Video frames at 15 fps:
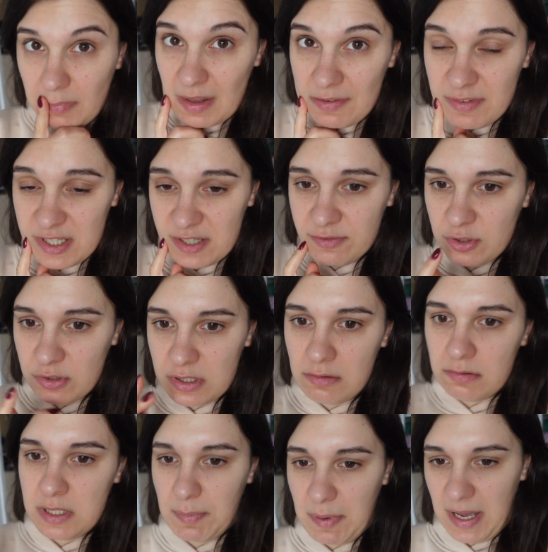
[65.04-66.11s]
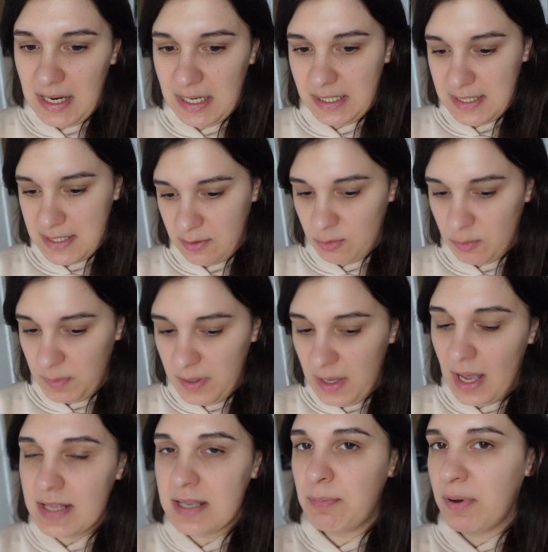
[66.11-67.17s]
wierzę w to, że ludzie pojechali na
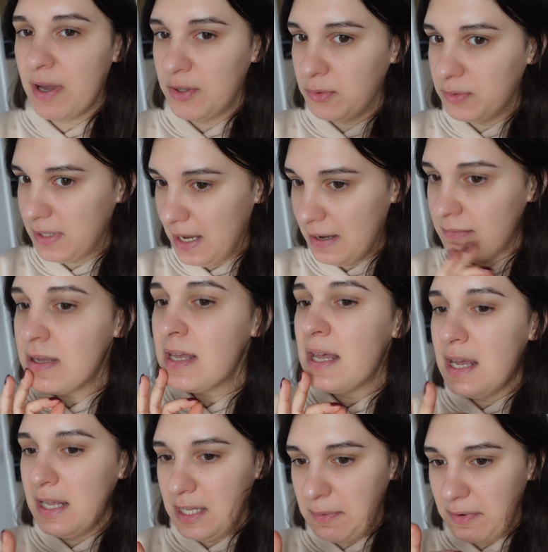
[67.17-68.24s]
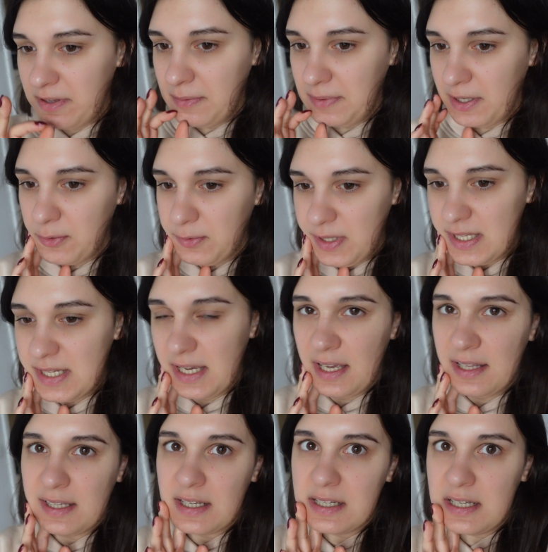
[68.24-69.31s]
zakupy, a nie pojadą tam. Naprawdę mam taką
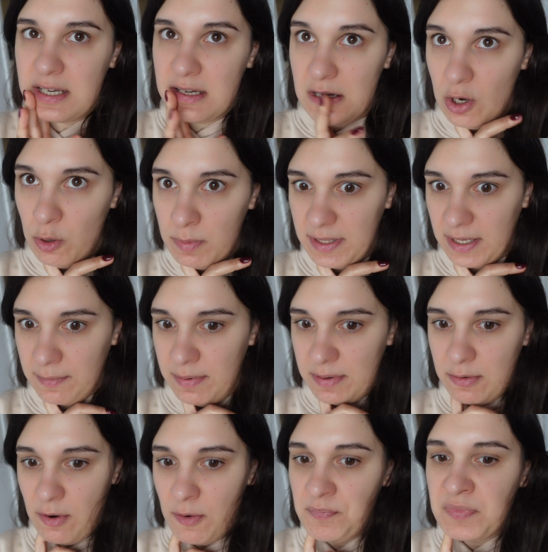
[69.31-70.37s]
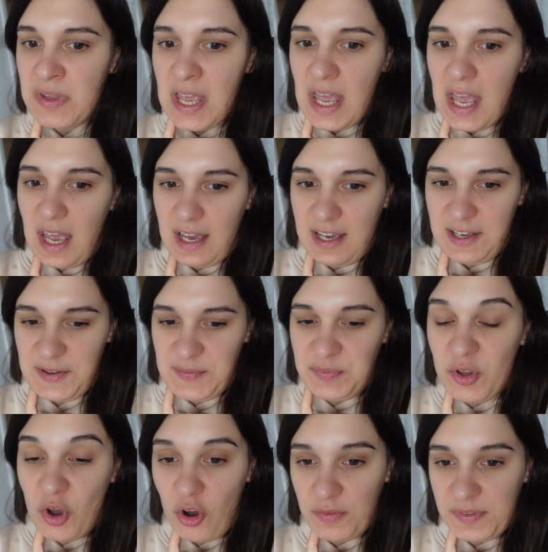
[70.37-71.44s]
nadzieję, także oby tak było.
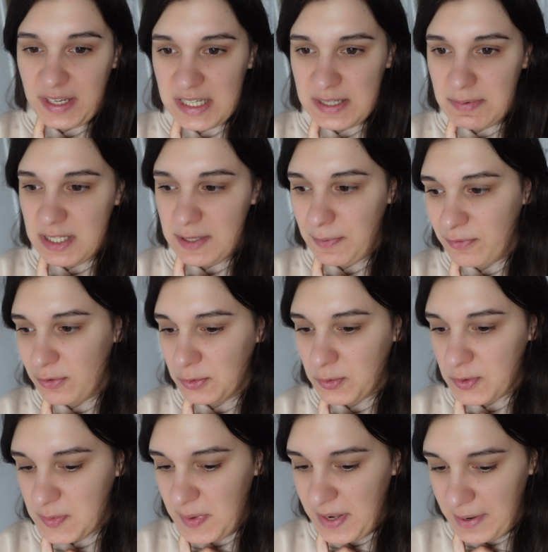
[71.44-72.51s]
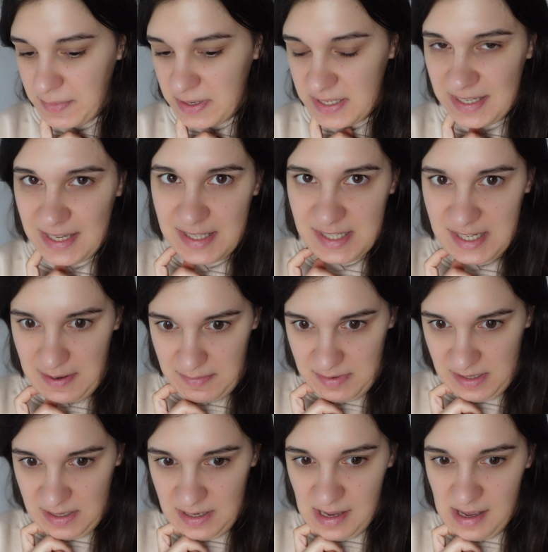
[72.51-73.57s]
No, także my się powolutku zbieramy i
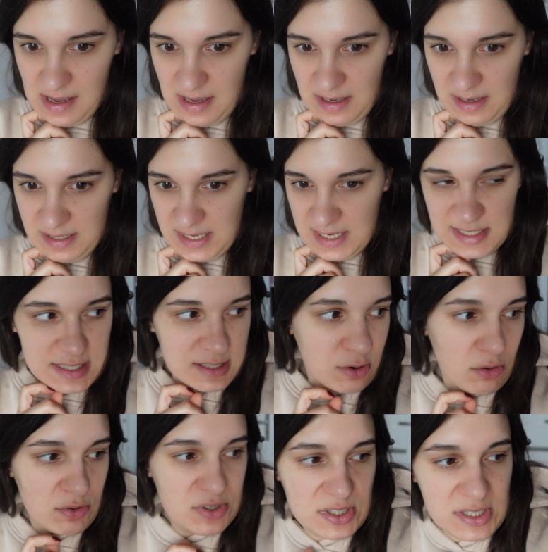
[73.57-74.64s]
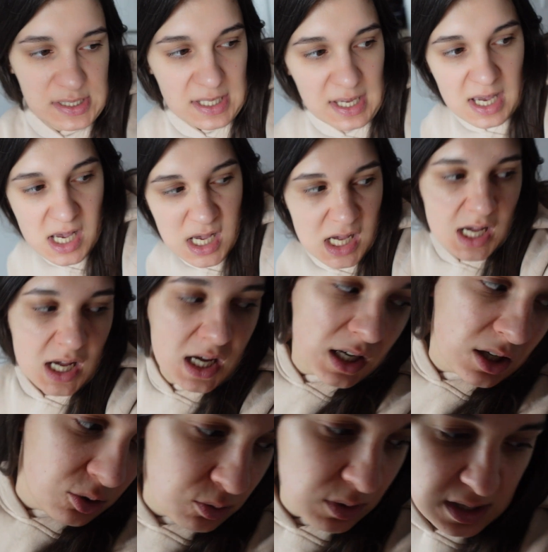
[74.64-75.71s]
jedziemy. E, jest
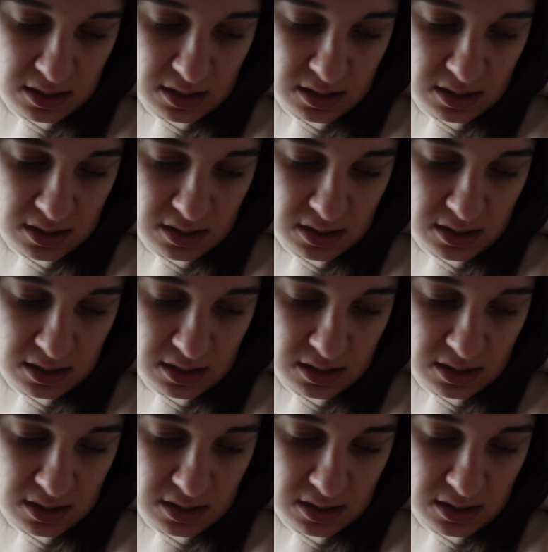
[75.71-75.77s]
godzina... która